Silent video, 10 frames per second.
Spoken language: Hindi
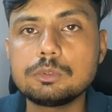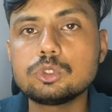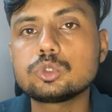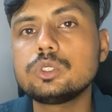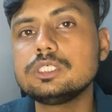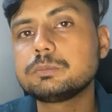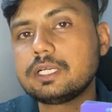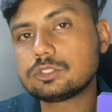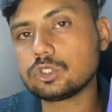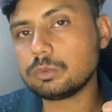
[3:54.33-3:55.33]
तभी दोस्तों इस
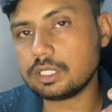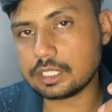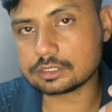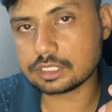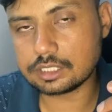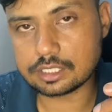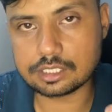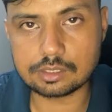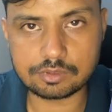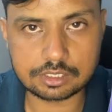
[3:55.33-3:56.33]
पैसे को मैं यहाँ से
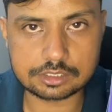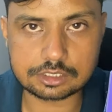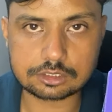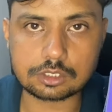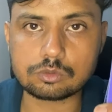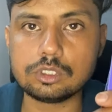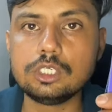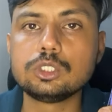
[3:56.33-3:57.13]
रिकवर कर सकता हूँ